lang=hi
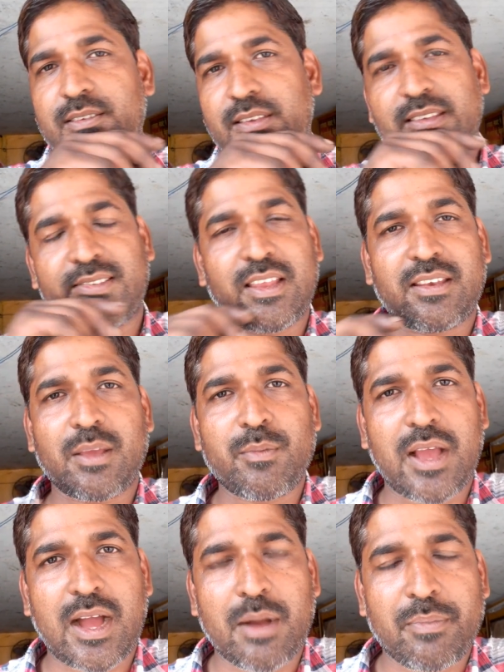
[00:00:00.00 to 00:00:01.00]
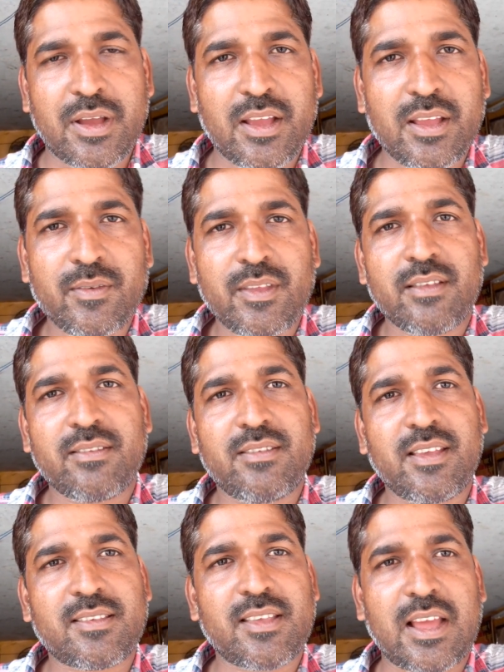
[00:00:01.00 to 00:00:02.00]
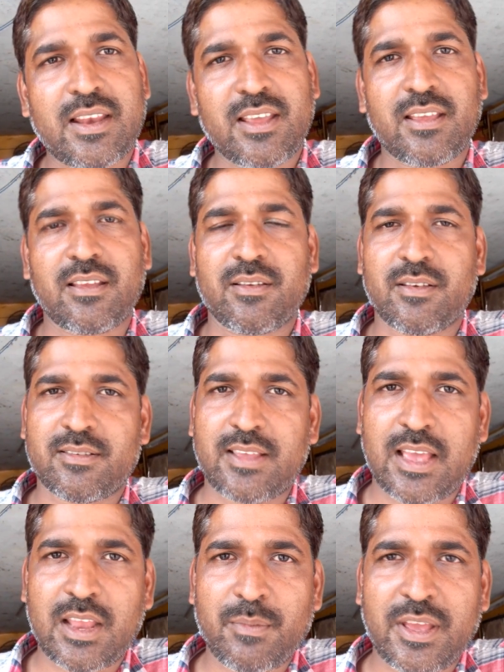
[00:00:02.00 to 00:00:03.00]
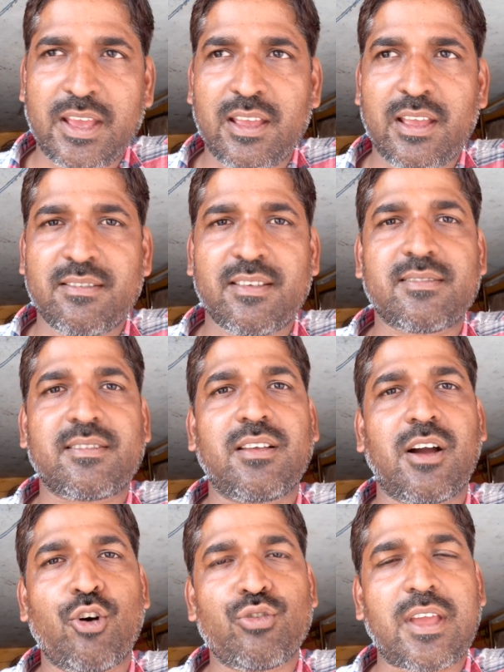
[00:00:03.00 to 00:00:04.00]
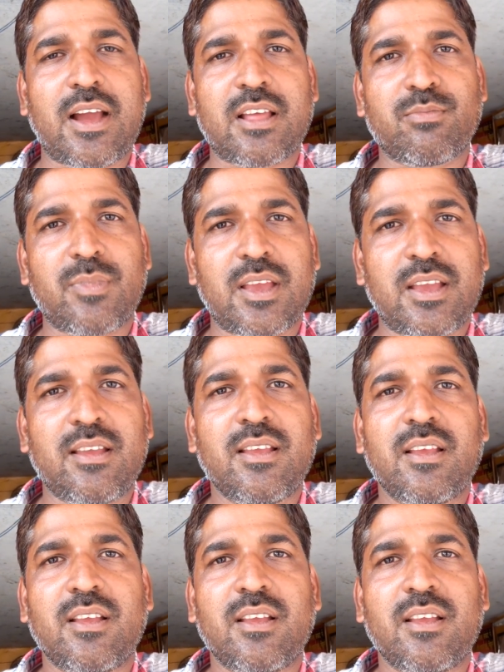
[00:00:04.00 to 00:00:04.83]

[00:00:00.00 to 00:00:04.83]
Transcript: जिस सिटी में आप हैं जिस यानी शहर में है या जिस गांव देहात में है